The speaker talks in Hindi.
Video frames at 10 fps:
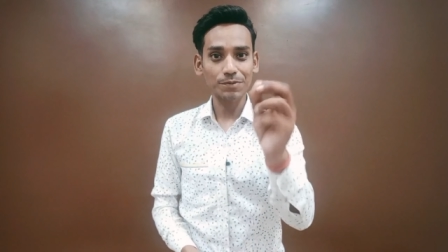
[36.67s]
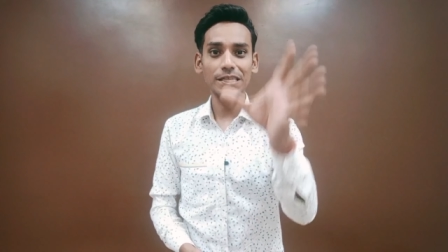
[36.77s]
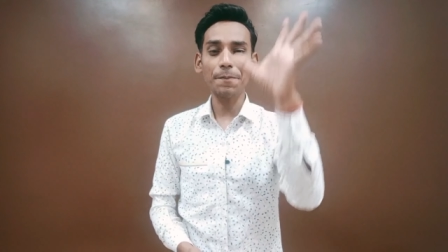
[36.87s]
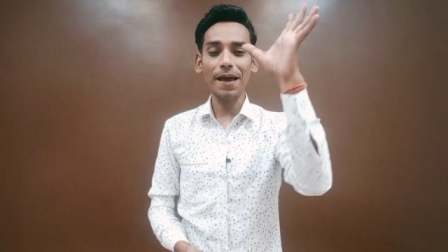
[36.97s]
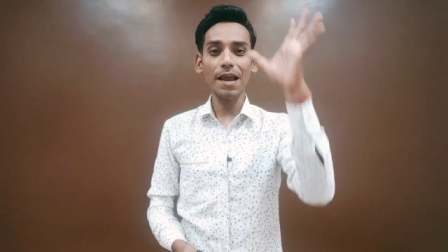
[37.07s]

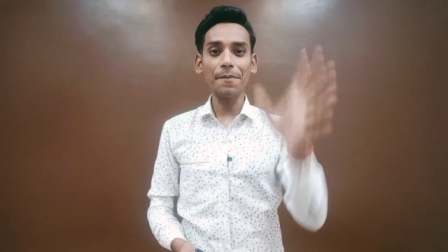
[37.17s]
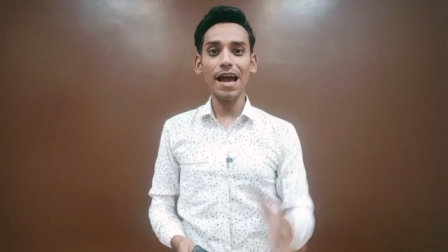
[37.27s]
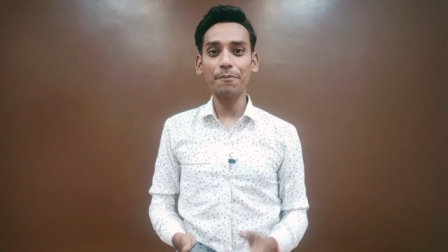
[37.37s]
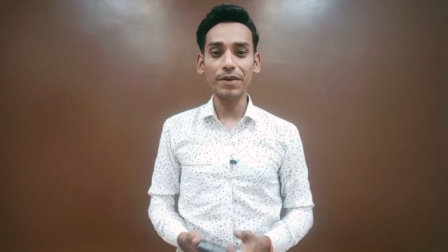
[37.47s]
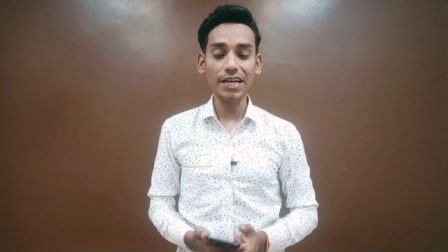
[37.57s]
सबसे पहला
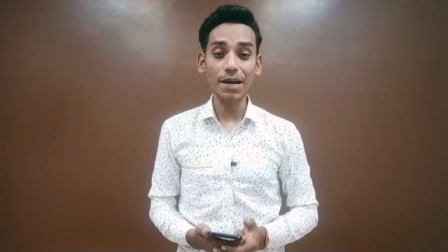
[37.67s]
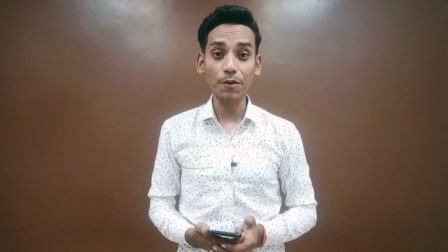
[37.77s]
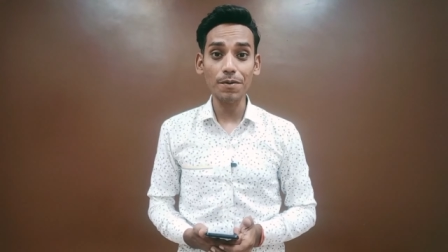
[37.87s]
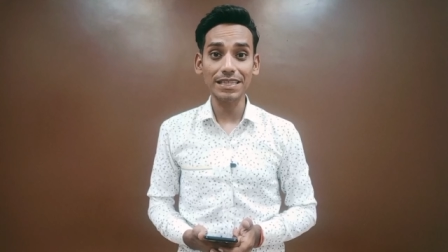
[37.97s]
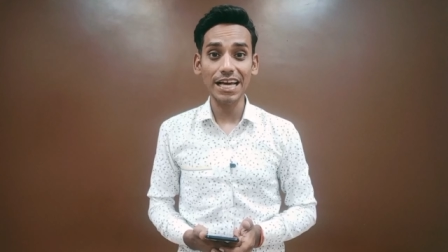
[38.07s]
मैं अपडेट
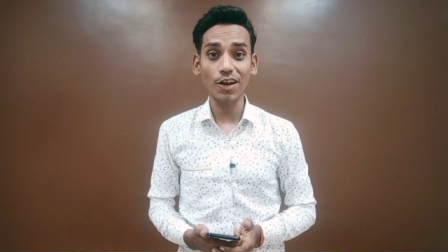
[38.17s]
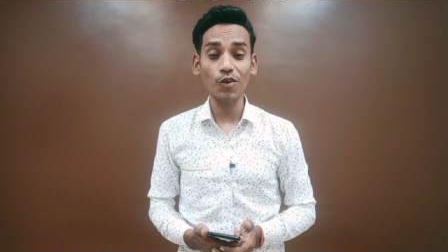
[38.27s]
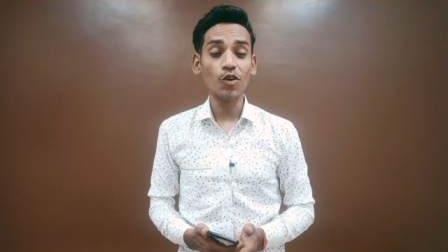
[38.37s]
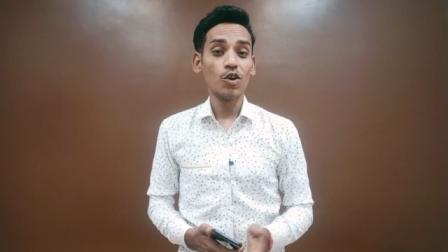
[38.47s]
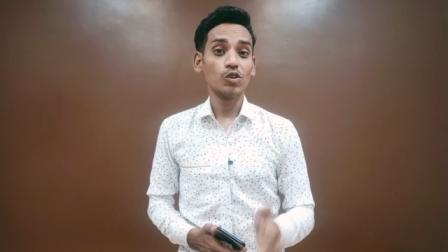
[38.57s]
आपको बता
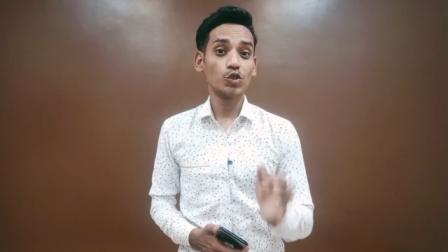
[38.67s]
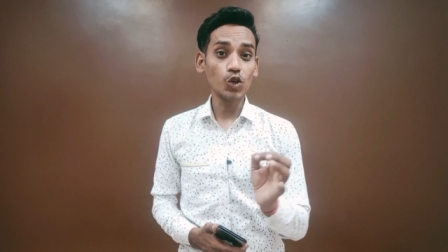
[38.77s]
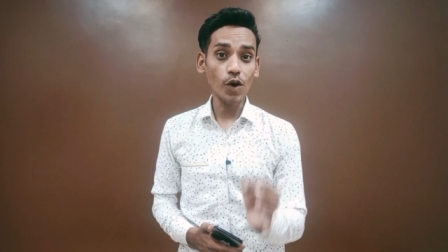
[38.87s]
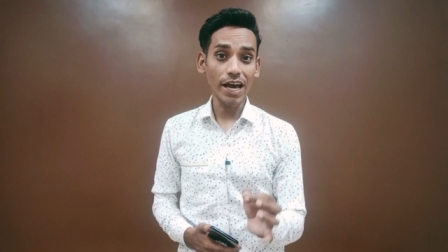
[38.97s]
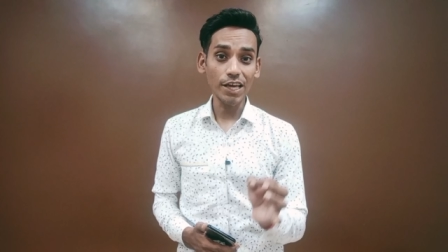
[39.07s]
रहा हूँ
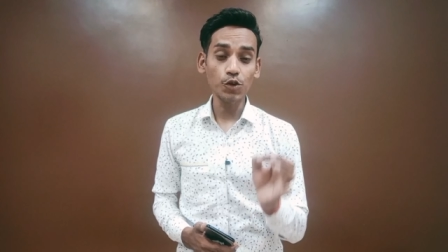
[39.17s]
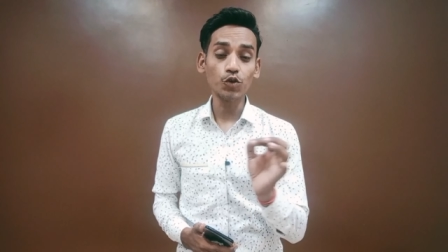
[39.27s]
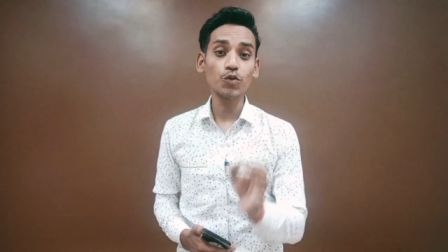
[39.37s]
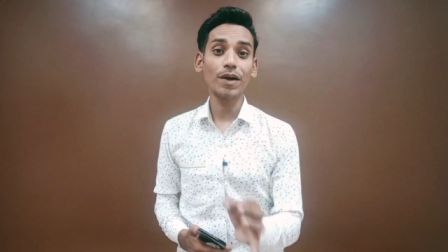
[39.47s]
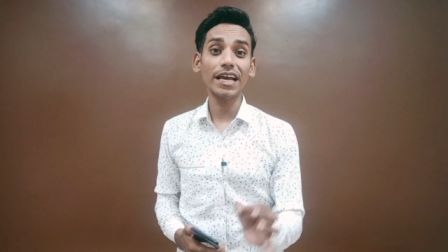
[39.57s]
जो है
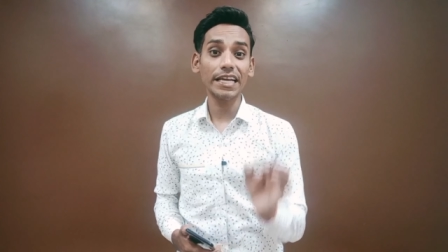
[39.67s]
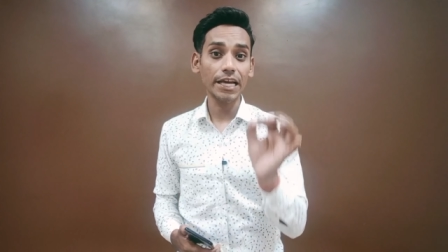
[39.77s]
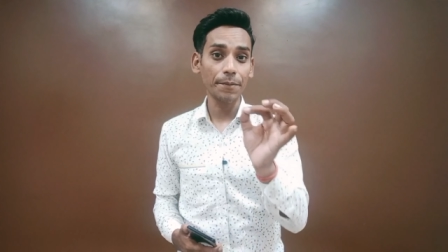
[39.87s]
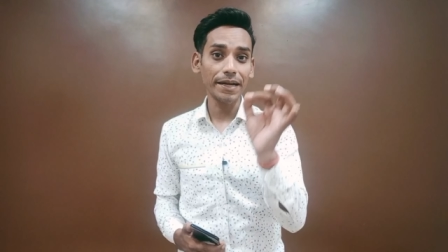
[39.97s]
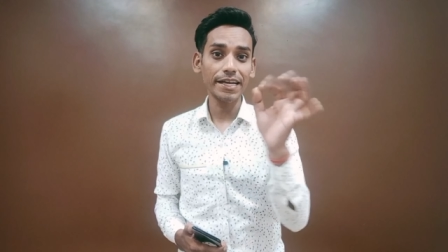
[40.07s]
यूट्यूब का
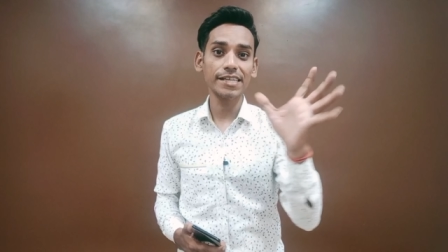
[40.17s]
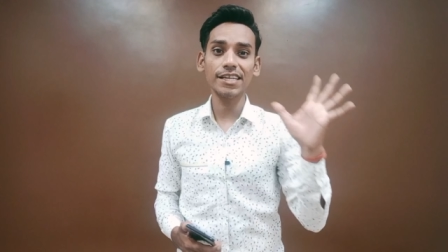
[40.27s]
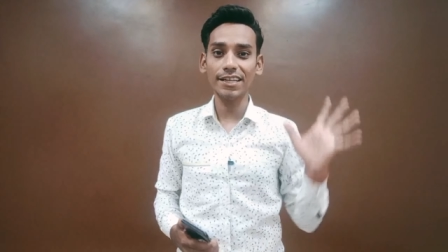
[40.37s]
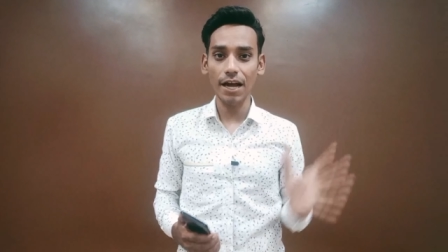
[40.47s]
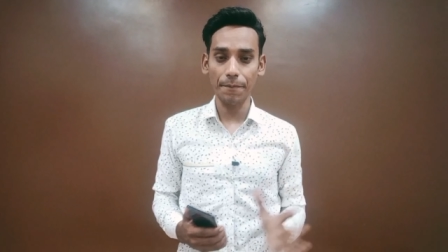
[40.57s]

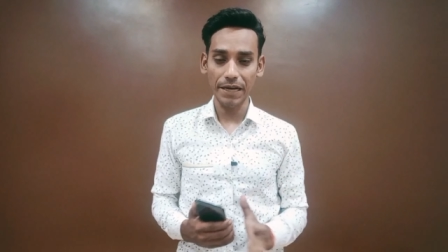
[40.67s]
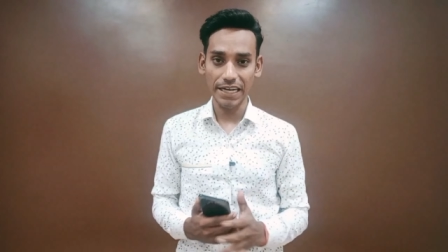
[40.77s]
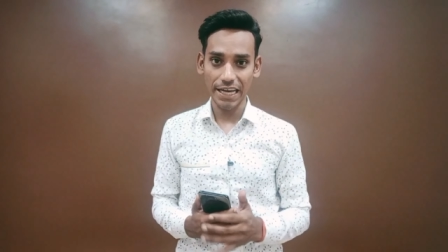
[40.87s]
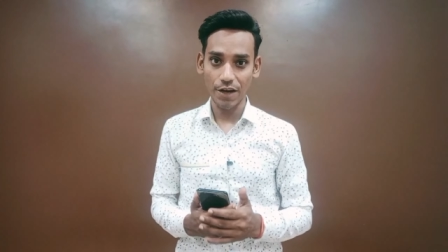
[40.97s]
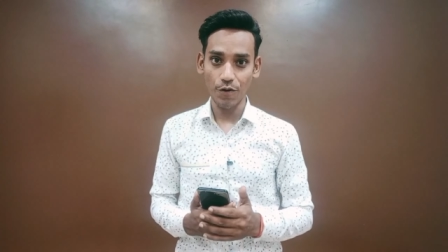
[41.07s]
रिकमेंडेशन का
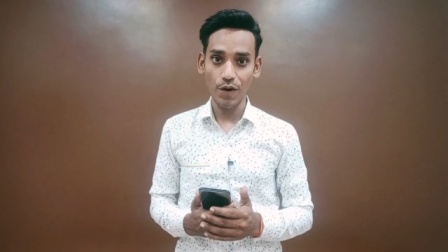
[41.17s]
अपडेट आया